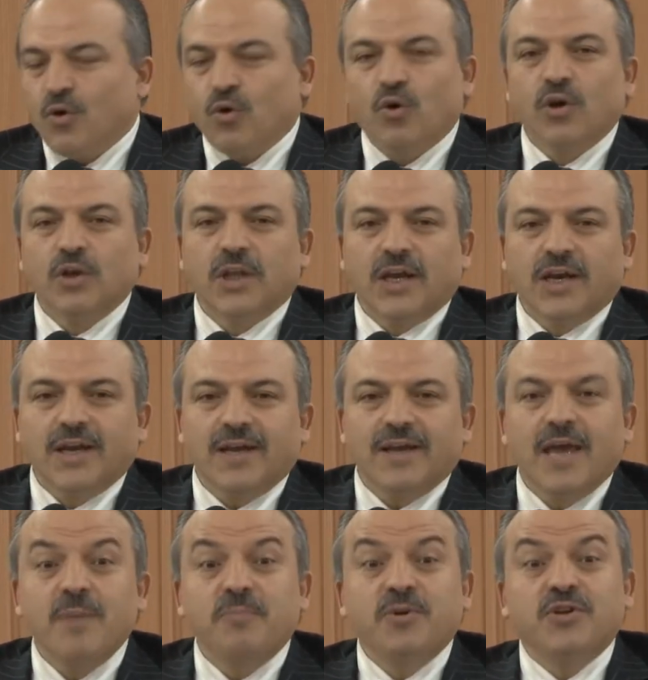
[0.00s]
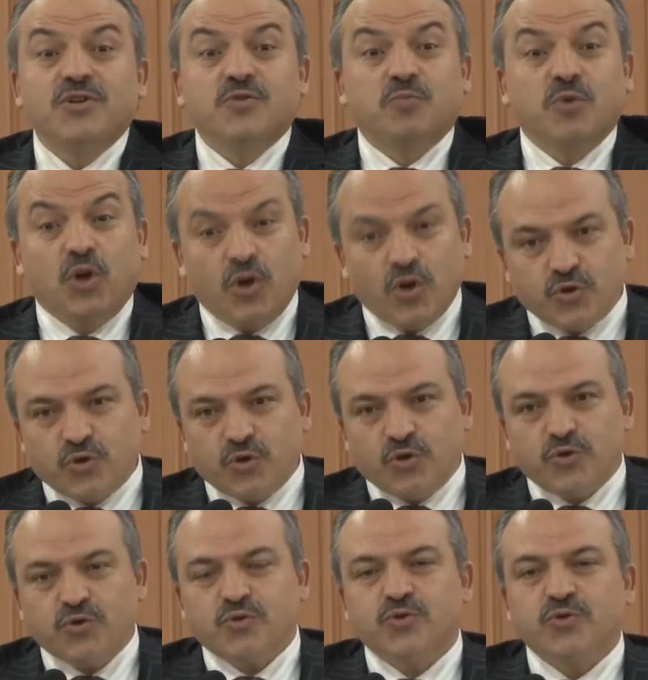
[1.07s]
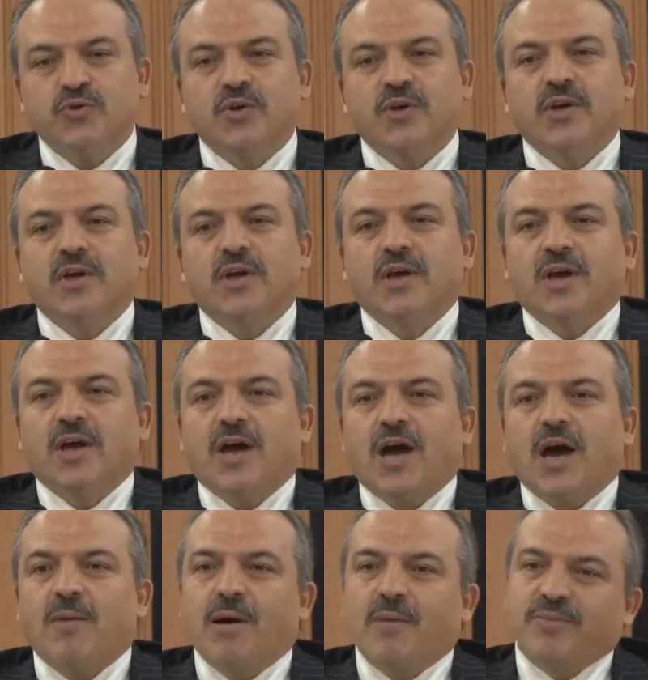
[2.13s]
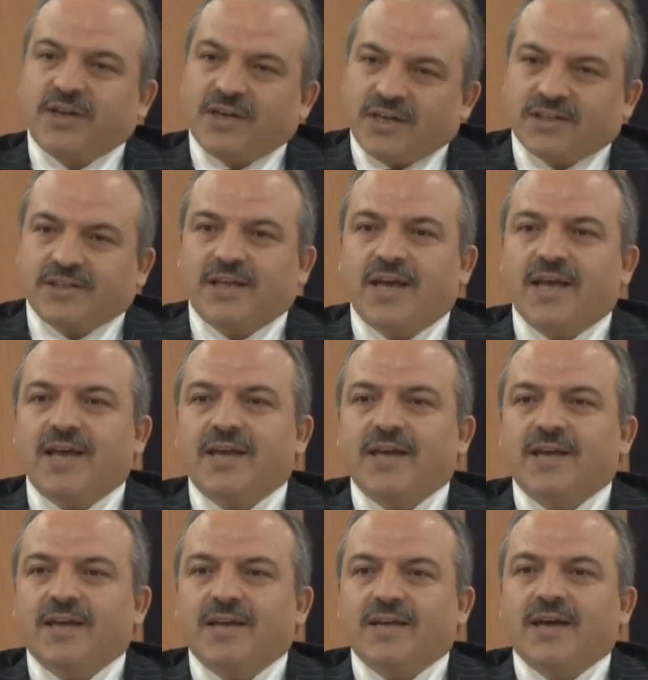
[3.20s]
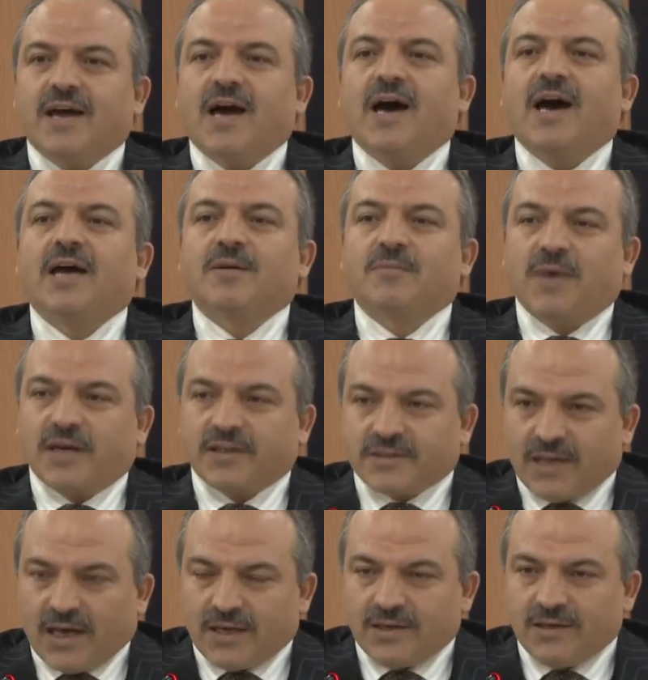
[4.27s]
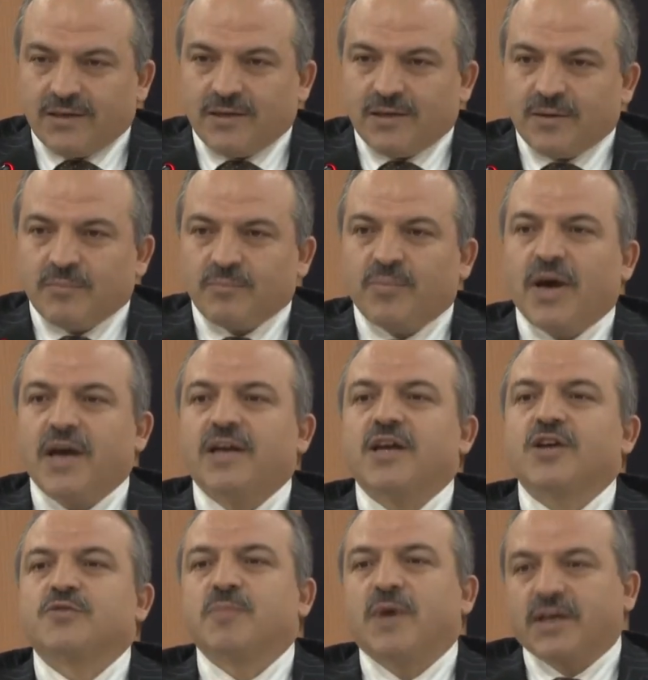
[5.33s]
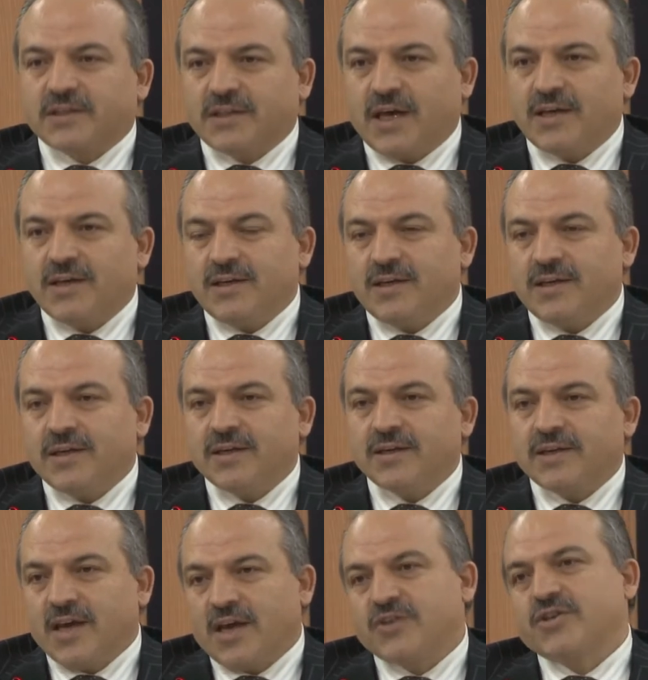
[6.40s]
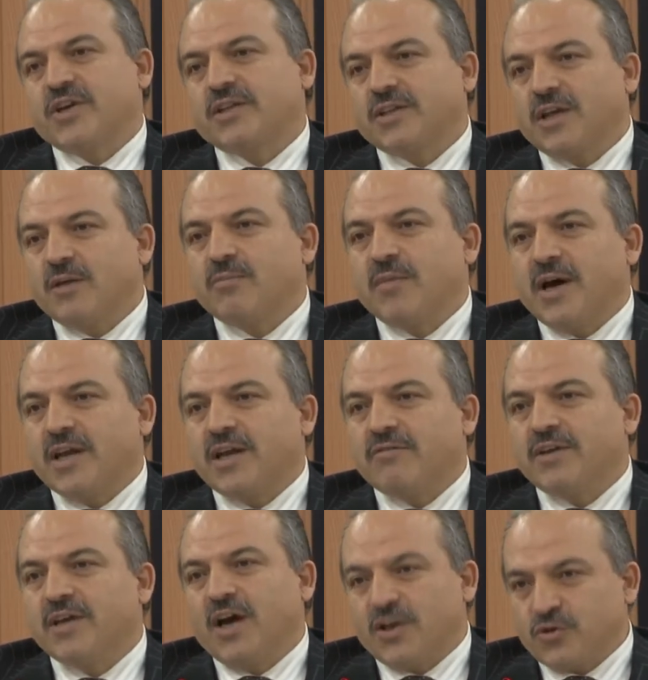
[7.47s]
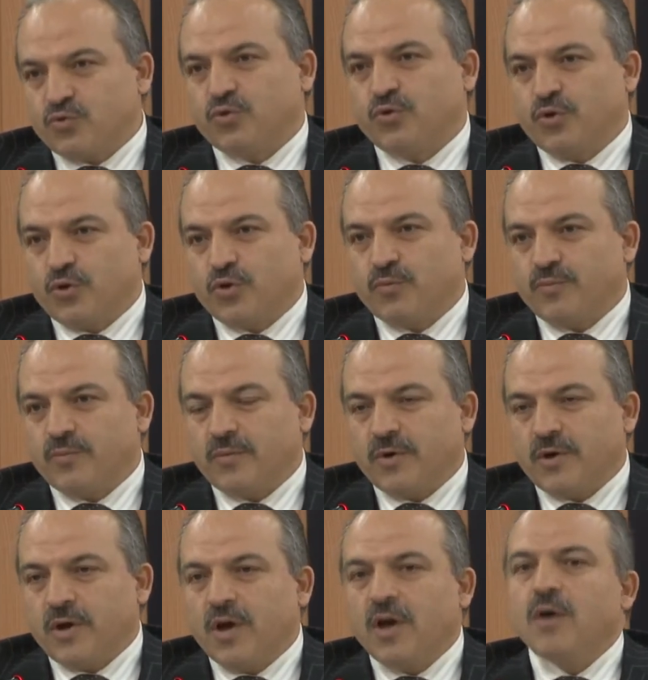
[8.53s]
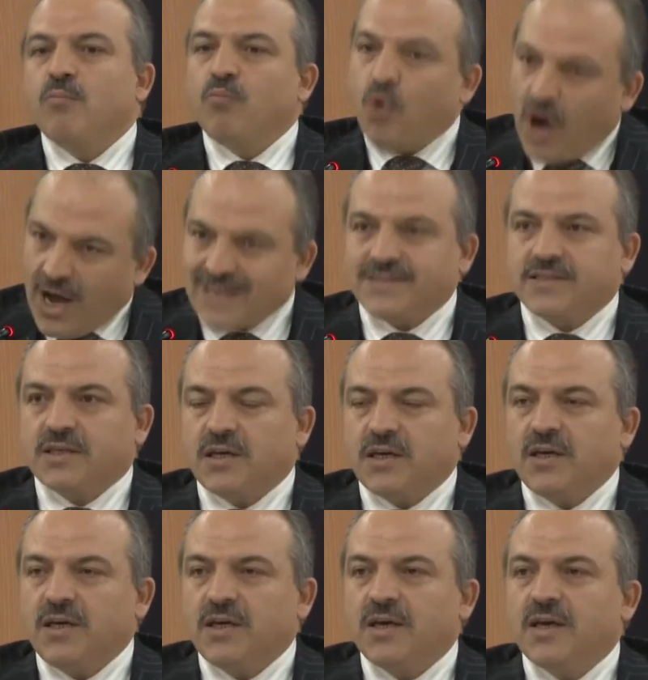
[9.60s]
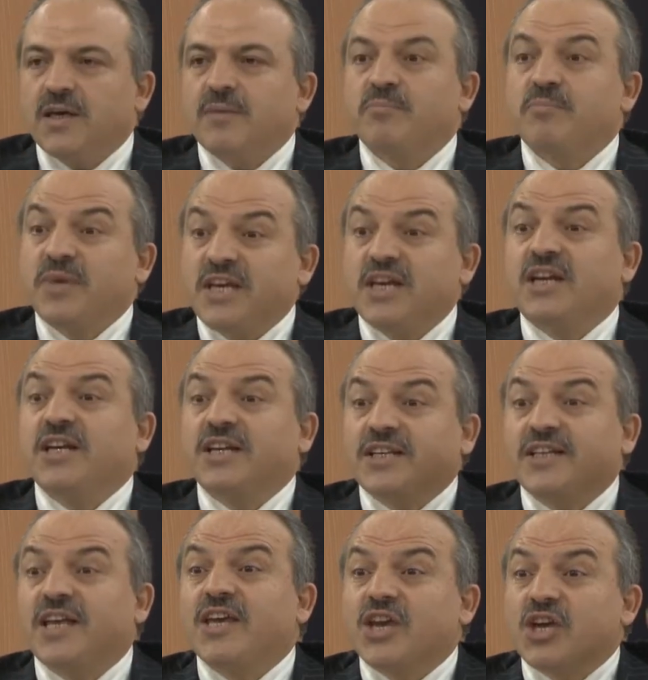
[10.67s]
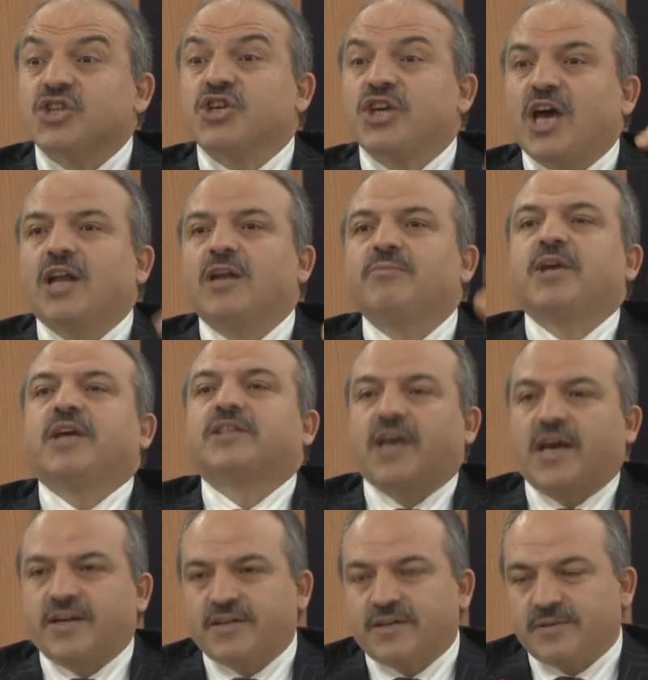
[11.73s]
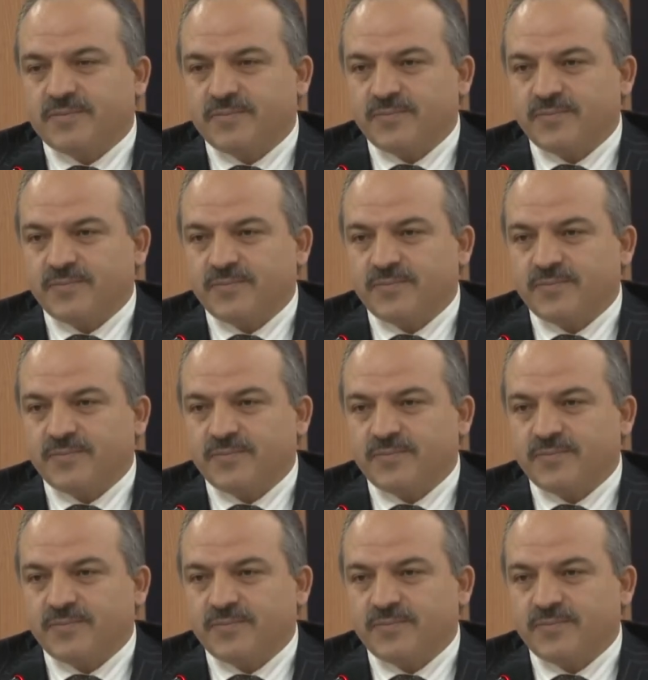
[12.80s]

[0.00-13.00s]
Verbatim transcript: Onları hepiniz biliyorsunuz ama birlikte anmaktan, paylaşmaktan gerçekten manevi haz duyuyorum. Bu hazı birlikte yaşayalım yeter.